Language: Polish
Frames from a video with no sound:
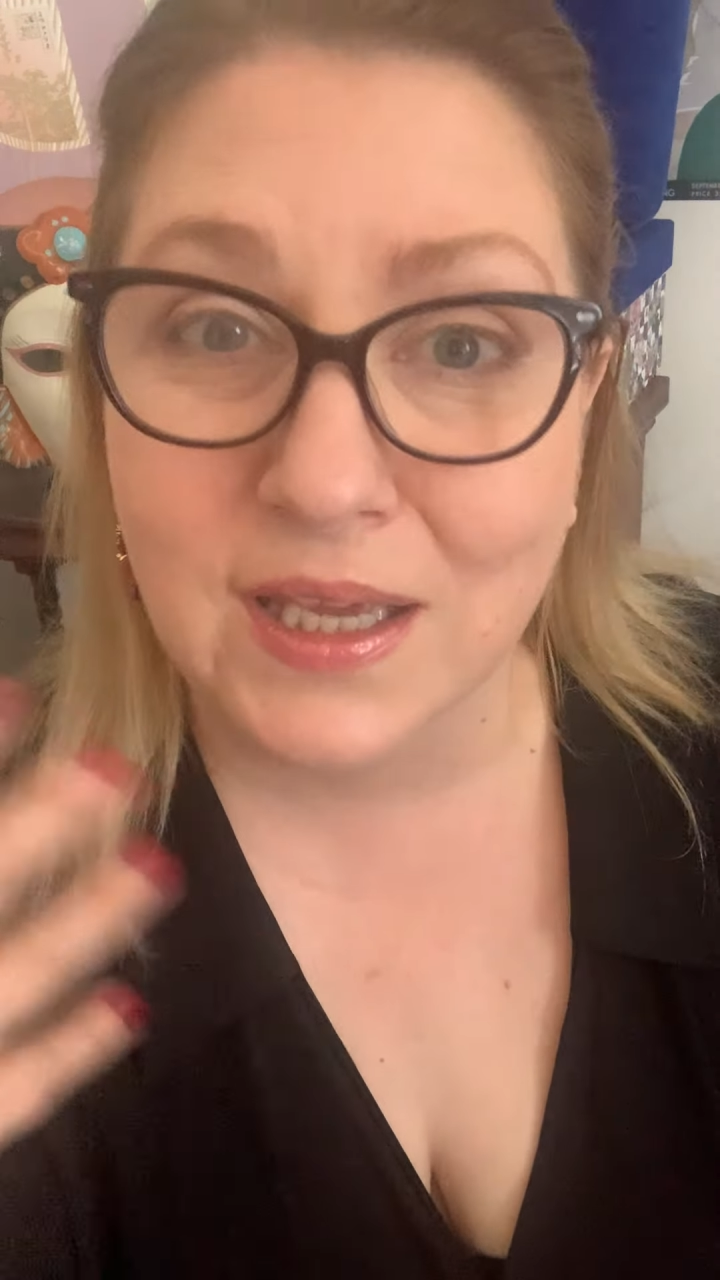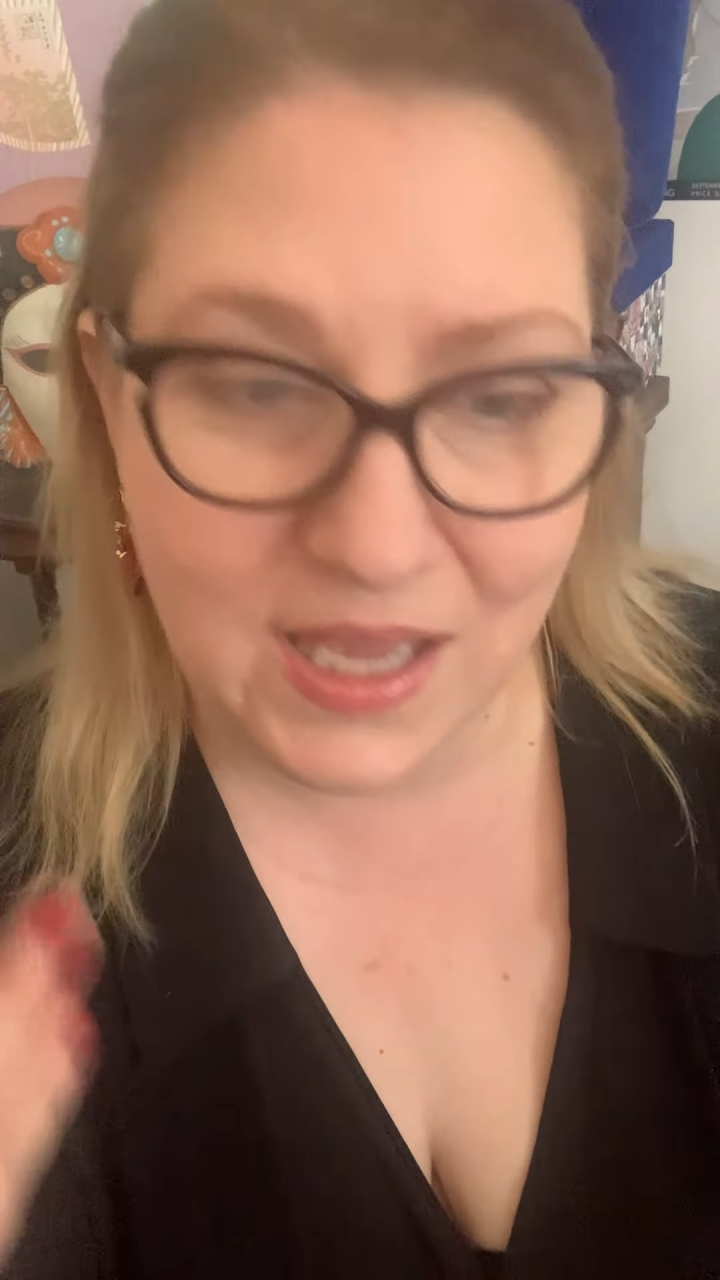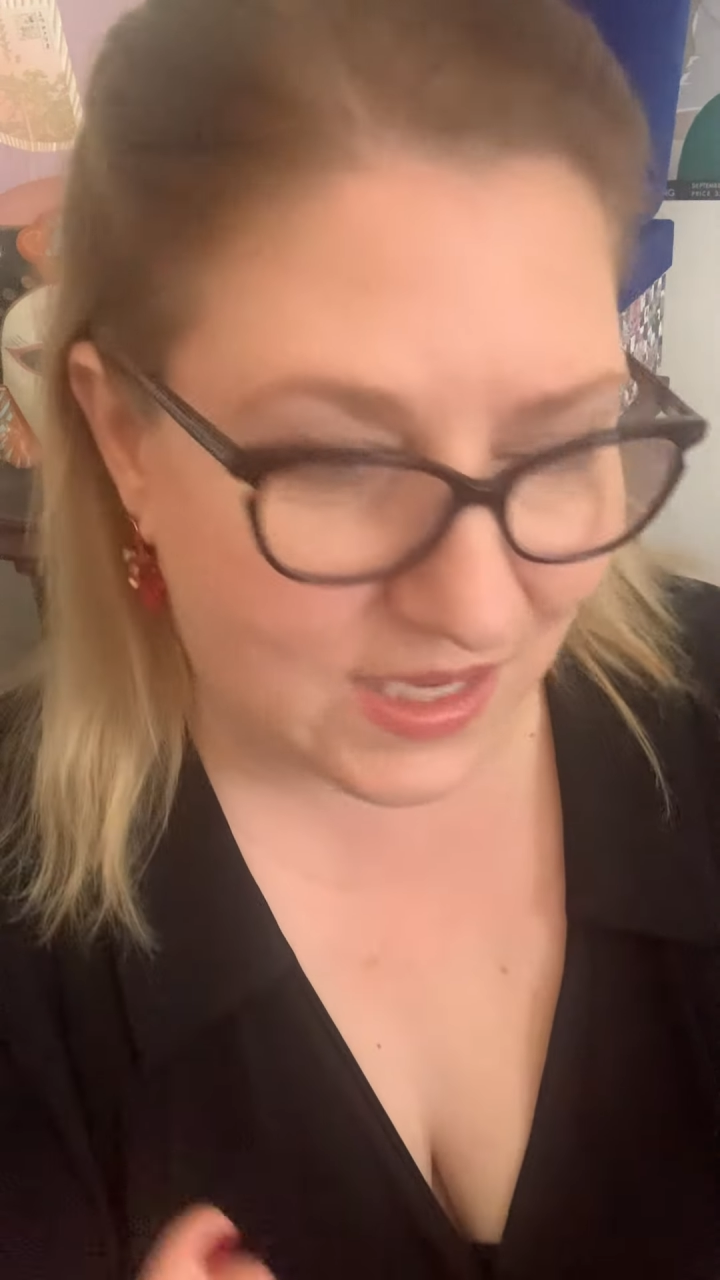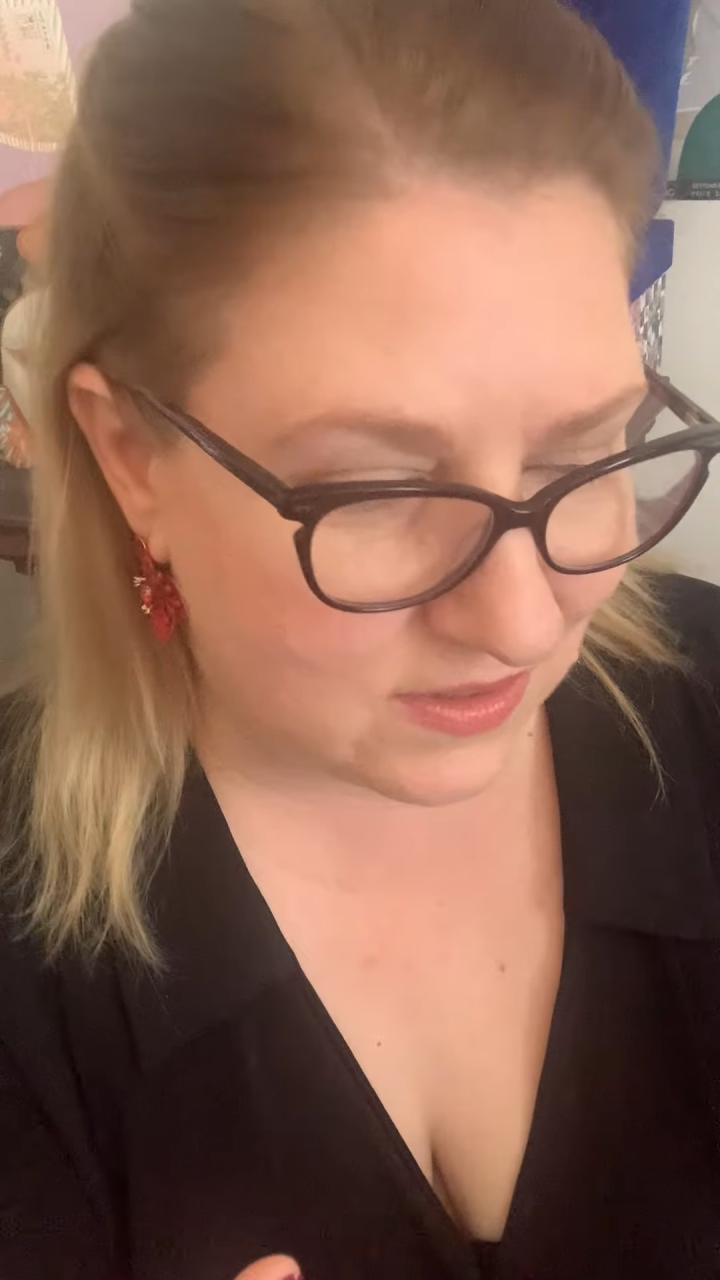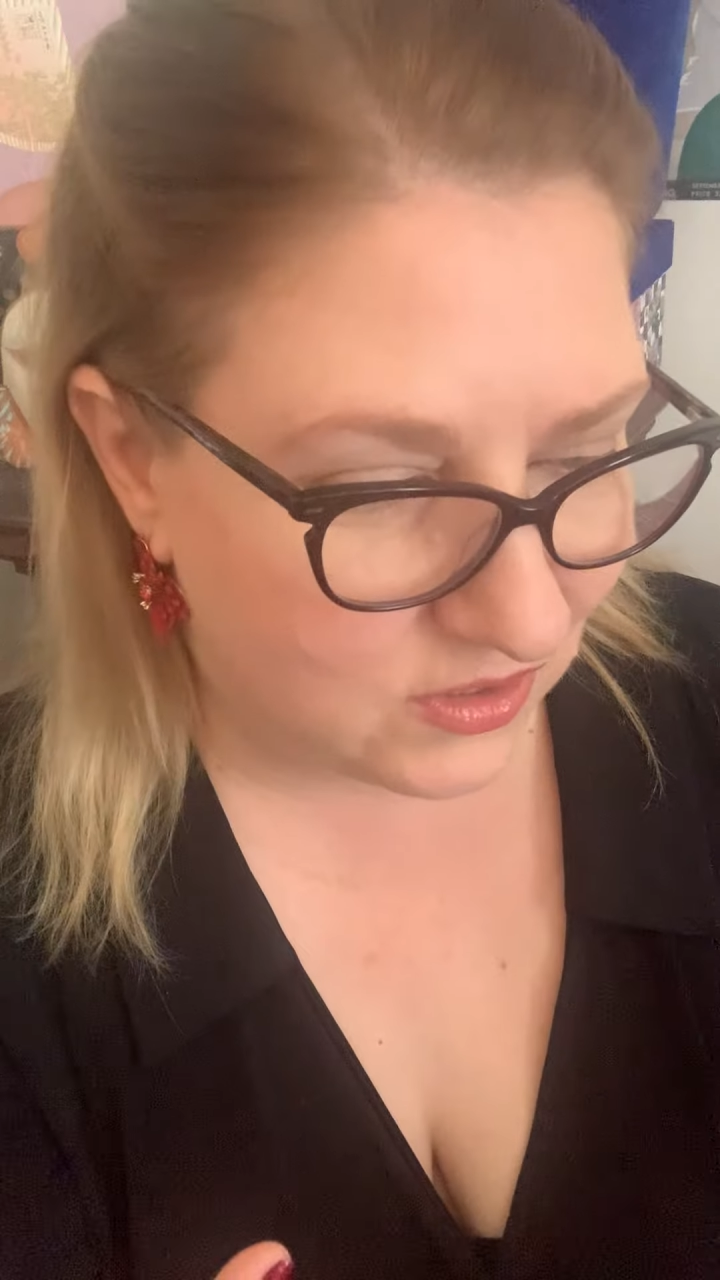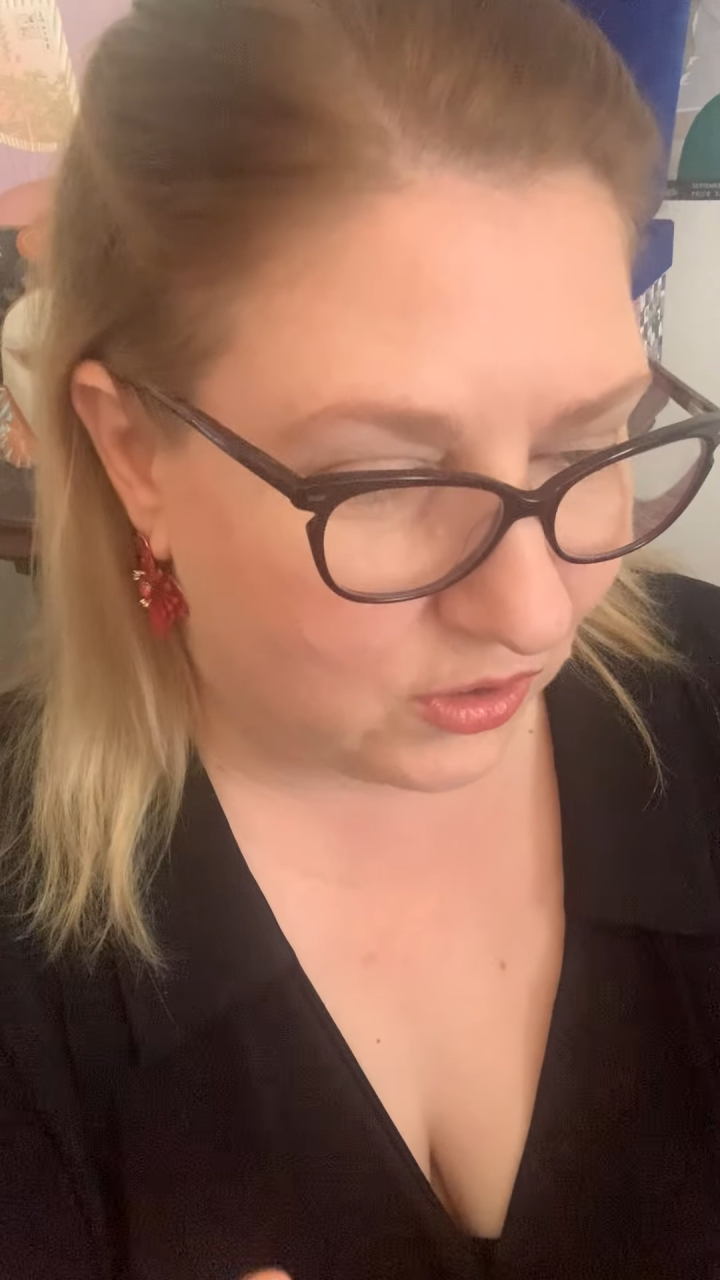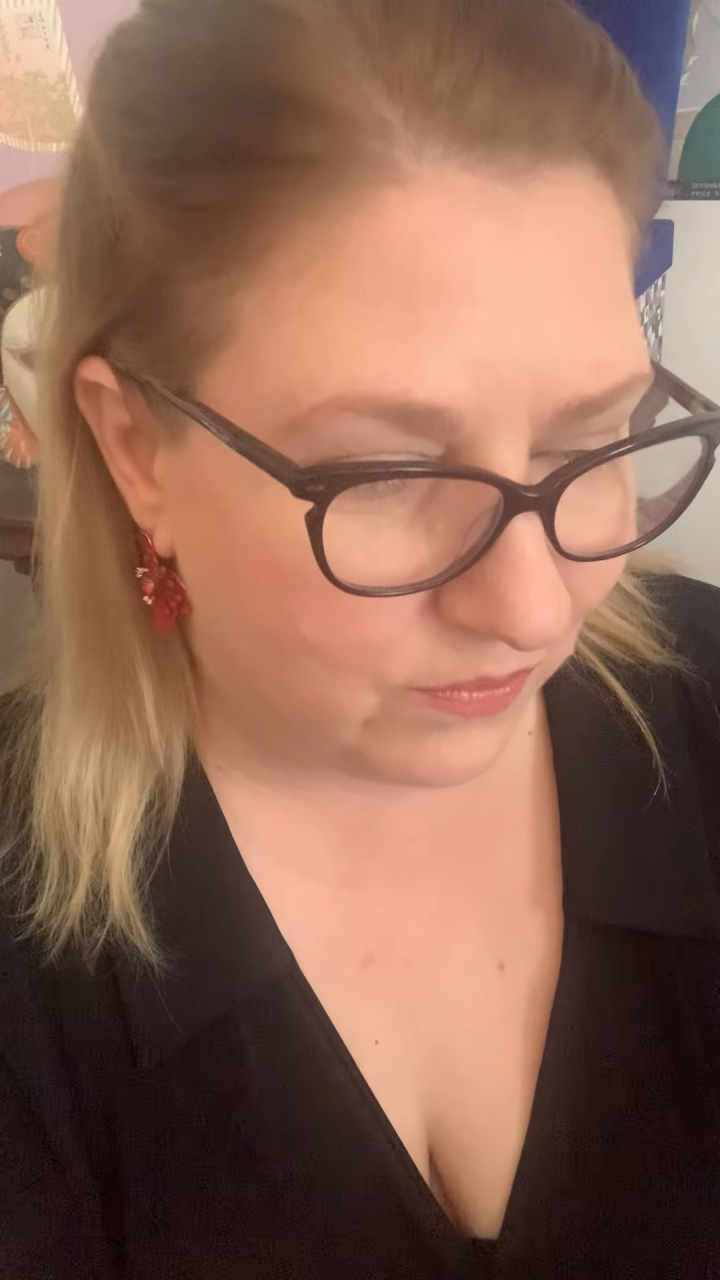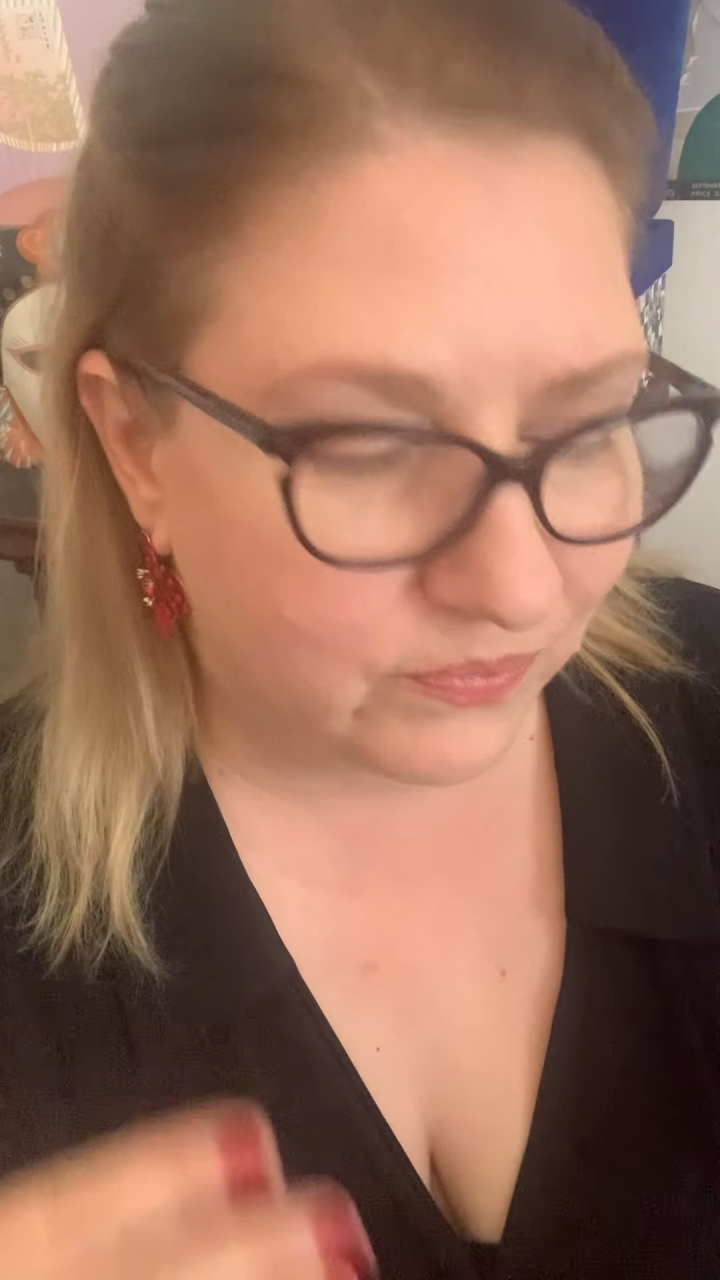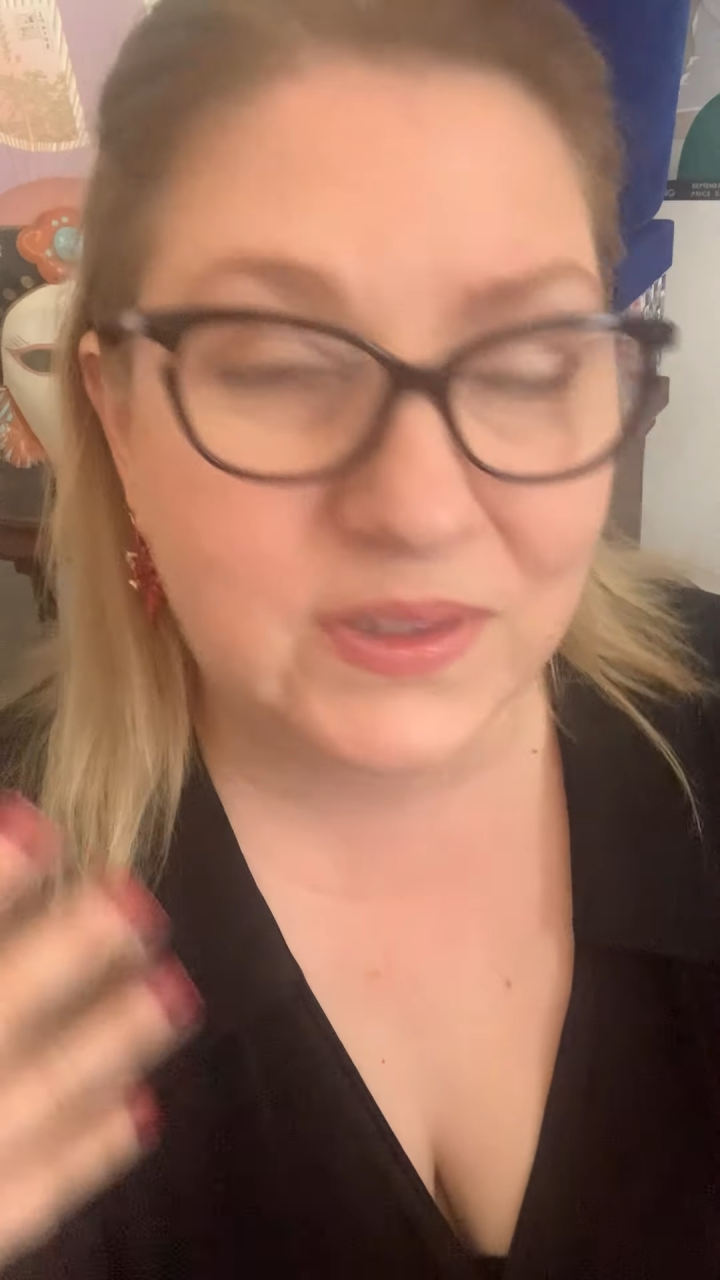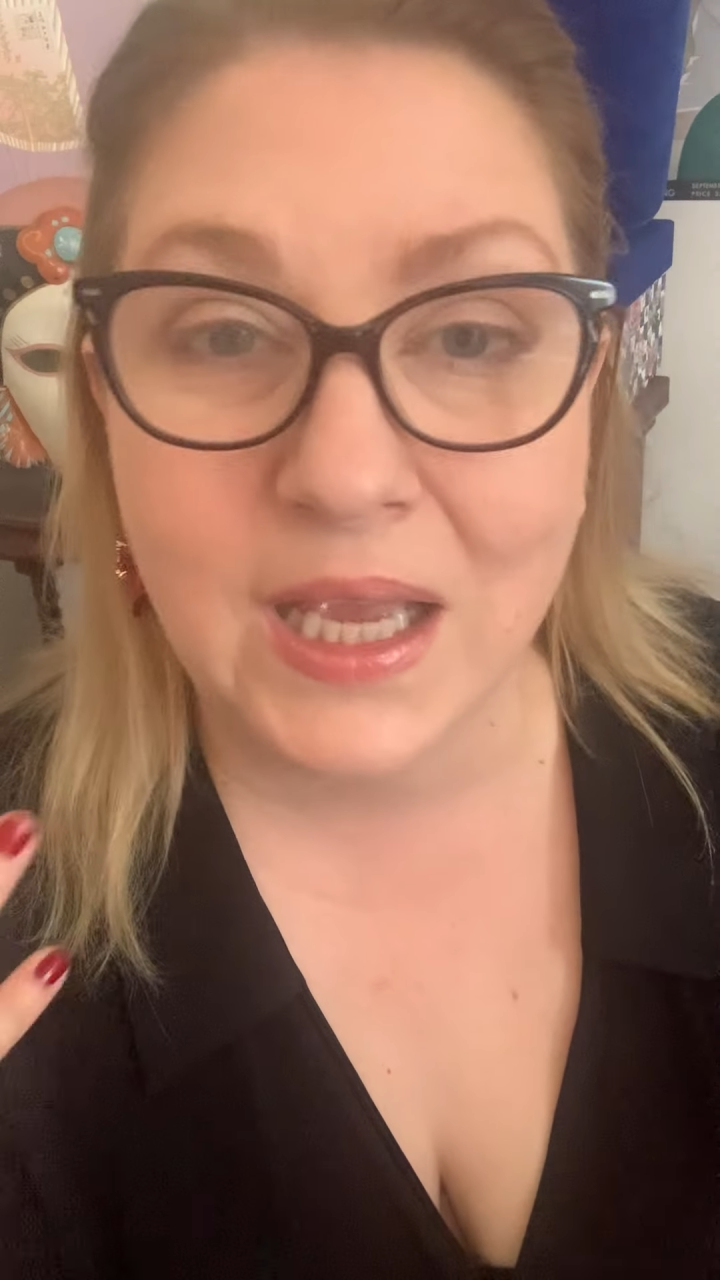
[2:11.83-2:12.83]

Kenzo